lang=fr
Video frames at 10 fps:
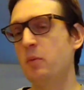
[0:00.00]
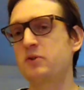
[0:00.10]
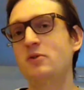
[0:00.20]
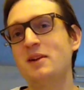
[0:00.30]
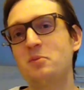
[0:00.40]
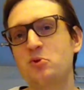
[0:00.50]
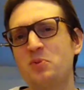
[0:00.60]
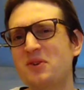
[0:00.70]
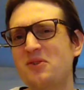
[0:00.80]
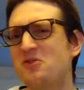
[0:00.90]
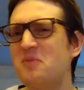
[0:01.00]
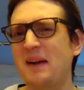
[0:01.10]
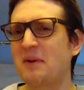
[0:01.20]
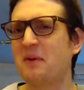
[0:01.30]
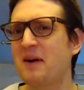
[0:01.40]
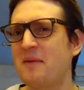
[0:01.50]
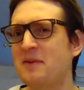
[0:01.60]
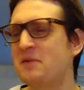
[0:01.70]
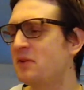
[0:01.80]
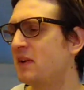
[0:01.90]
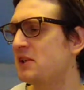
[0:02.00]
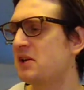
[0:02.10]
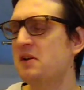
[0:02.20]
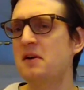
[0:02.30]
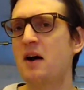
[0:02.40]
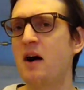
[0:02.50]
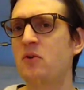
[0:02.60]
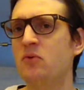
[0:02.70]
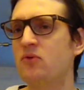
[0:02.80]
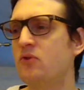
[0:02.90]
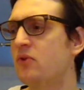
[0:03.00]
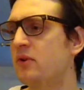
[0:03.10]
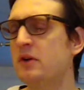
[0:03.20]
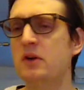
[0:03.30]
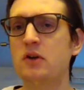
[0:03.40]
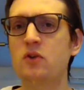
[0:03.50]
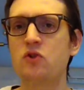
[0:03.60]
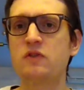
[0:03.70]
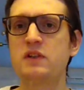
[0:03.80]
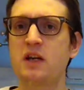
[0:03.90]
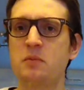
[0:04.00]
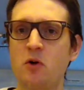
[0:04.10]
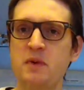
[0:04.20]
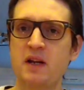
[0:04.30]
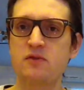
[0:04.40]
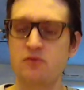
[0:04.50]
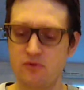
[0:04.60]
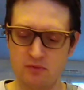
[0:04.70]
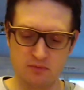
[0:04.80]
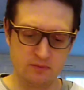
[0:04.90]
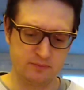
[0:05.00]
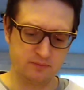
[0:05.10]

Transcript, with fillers: Parce que là, je pense que je suis pas trop à mon avantage, un contre deux. Donc, je tire une première résolution.